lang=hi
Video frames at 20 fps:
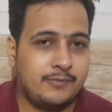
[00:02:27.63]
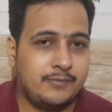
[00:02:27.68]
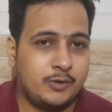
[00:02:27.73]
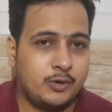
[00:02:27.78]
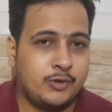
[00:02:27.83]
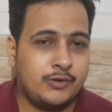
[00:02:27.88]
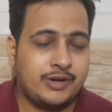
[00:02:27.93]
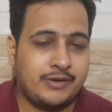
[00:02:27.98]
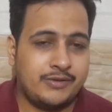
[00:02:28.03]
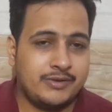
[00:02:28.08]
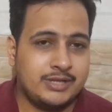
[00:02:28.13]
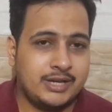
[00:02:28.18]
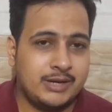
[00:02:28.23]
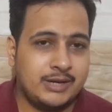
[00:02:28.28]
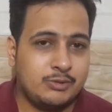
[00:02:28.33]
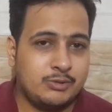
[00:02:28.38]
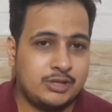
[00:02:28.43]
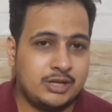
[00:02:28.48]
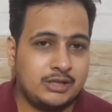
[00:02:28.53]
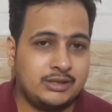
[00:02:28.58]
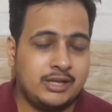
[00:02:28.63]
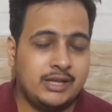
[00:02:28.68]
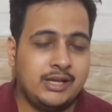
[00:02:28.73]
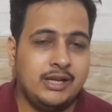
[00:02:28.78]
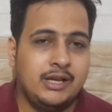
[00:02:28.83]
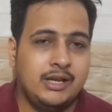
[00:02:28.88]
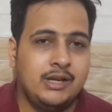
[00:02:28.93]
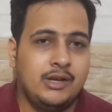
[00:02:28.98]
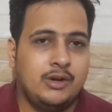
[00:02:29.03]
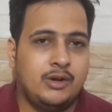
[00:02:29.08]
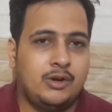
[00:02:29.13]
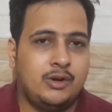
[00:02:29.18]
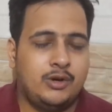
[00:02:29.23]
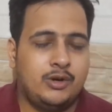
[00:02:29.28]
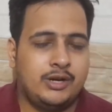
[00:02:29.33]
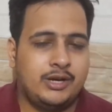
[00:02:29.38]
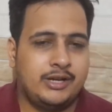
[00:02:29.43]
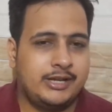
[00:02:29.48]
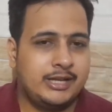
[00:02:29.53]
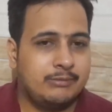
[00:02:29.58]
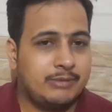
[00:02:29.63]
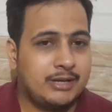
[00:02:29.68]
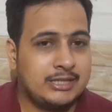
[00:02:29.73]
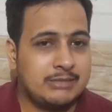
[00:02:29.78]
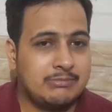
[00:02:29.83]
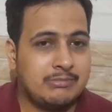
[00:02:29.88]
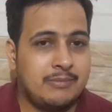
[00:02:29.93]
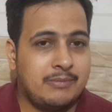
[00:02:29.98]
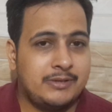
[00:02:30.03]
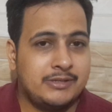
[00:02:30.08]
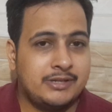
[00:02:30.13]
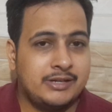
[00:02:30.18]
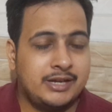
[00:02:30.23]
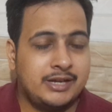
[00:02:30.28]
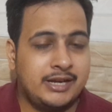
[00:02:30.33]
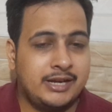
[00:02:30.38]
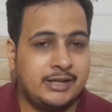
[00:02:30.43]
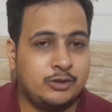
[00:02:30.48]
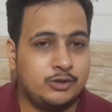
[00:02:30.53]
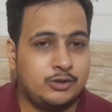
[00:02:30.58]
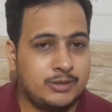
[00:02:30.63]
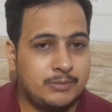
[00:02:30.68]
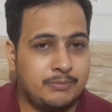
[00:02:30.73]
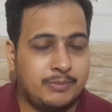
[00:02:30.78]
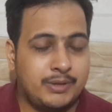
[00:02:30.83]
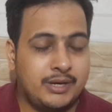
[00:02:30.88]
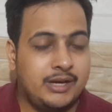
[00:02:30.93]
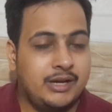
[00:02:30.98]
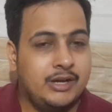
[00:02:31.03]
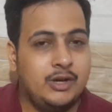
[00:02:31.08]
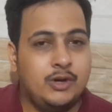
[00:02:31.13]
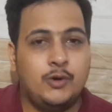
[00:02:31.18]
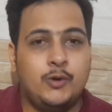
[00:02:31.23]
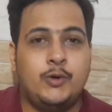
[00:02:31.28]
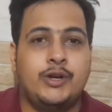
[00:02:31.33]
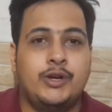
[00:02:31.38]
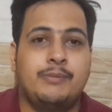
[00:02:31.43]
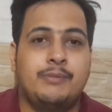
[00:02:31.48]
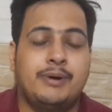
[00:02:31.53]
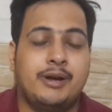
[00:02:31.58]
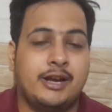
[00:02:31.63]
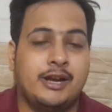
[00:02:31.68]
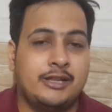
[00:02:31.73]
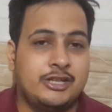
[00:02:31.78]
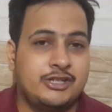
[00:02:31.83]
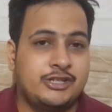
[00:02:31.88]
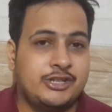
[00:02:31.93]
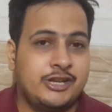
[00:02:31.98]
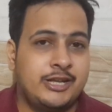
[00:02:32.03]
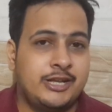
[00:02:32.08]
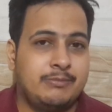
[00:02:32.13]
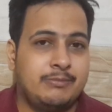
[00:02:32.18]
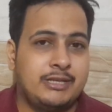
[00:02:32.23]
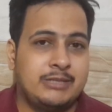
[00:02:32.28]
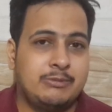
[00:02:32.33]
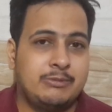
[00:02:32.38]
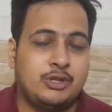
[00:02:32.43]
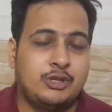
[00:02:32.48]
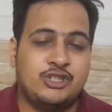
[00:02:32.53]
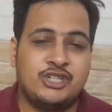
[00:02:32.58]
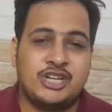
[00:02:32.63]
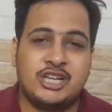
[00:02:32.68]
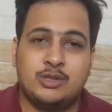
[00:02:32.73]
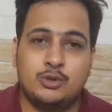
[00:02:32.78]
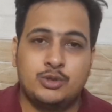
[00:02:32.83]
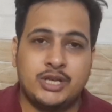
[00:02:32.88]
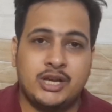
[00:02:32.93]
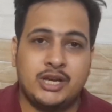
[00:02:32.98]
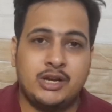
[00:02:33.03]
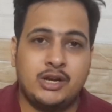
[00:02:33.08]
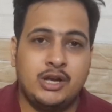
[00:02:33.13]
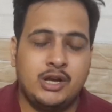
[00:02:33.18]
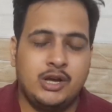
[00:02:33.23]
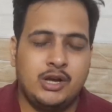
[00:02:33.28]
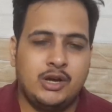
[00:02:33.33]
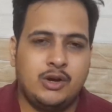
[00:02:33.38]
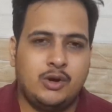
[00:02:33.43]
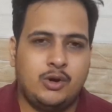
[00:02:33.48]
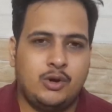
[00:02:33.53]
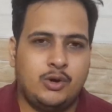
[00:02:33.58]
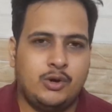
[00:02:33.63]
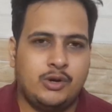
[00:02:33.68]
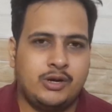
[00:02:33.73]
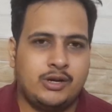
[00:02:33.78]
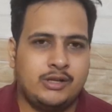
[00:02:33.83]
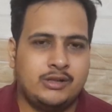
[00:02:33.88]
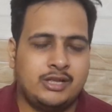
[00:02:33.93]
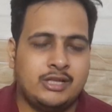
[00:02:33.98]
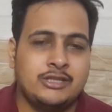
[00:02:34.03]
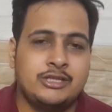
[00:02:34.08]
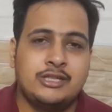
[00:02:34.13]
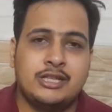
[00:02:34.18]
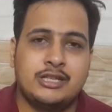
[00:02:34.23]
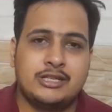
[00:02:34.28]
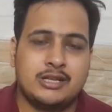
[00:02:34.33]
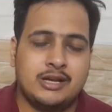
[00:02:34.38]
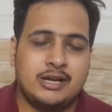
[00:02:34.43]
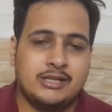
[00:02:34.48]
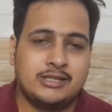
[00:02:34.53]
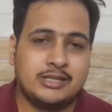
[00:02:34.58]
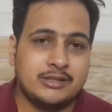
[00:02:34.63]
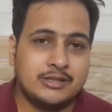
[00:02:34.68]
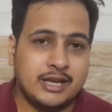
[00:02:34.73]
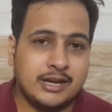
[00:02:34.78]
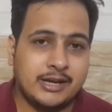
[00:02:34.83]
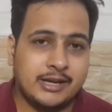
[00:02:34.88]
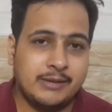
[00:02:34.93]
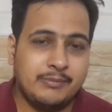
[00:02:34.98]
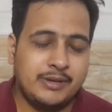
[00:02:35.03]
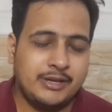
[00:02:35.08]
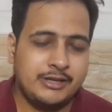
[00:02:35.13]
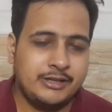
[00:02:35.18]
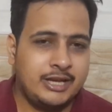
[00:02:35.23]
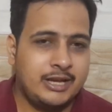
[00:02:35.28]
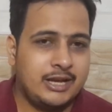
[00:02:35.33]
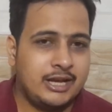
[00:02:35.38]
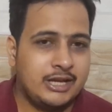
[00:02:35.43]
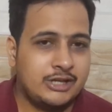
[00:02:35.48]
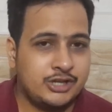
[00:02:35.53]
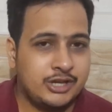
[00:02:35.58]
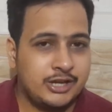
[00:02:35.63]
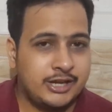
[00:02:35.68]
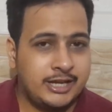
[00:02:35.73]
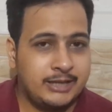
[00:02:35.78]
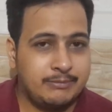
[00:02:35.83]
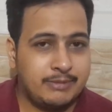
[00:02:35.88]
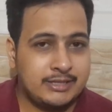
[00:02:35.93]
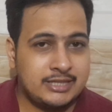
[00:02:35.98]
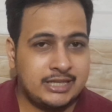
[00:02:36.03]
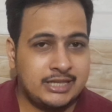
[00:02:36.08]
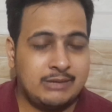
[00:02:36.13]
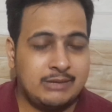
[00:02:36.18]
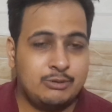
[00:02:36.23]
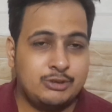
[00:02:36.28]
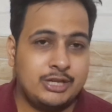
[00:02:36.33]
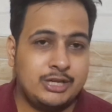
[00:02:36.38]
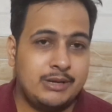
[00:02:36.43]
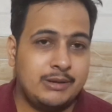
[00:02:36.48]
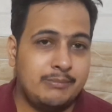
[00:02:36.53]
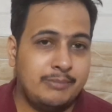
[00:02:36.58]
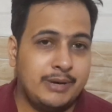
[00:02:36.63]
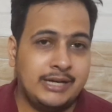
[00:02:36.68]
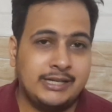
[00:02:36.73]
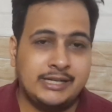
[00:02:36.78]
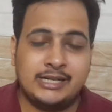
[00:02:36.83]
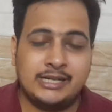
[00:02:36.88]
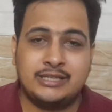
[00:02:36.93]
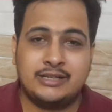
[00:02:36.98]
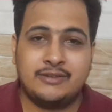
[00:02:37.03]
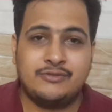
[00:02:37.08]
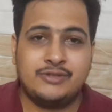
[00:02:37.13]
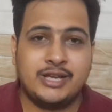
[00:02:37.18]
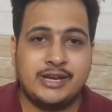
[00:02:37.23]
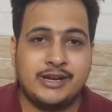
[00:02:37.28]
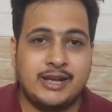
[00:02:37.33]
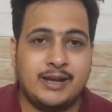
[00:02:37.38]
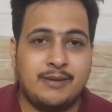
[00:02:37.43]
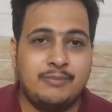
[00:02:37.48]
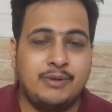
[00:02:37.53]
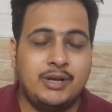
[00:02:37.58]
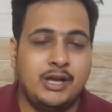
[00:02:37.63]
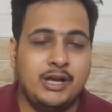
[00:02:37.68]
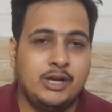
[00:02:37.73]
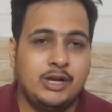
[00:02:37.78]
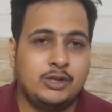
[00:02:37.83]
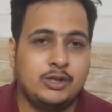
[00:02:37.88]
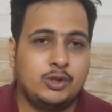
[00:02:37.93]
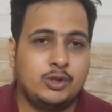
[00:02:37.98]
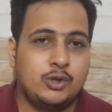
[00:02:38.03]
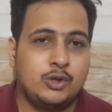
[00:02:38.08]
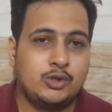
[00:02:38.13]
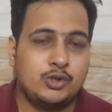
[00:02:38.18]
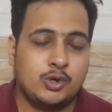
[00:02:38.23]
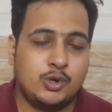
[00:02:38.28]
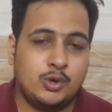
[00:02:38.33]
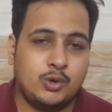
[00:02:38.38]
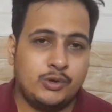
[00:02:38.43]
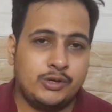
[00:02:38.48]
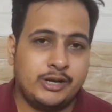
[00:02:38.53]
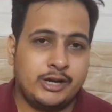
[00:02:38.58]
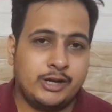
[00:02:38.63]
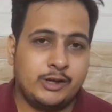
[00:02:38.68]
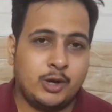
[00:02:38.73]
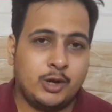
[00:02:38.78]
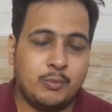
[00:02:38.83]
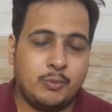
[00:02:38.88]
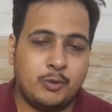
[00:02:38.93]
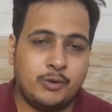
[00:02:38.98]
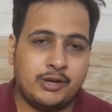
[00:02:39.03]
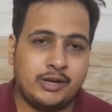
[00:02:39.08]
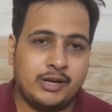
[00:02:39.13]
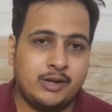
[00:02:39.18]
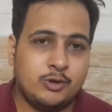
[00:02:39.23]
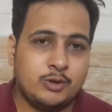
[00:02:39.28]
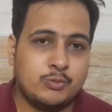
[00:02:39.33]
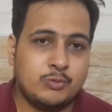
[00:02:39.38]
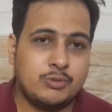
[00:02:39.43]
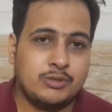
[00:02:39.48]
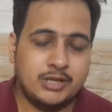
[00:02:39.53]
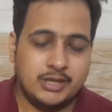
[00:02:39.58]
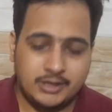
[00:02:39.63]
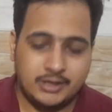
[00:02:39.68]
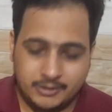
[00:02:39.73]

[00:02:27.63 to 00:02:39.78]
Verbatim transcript: और ट्रेविस साइड मुझे लगता है और गेंदबाजी में हम नज़र डालेंगे तो जंपा और बांग्लादेश की गेंदबाजी में तो रिशाद हुसैन और तनजीद हसन साकिब ये अच्छे गेंदबाज लगे मुझे बैटर की तरफ जाएंगे आप तो जो उनके टॉप ऑर्डर है उसमें से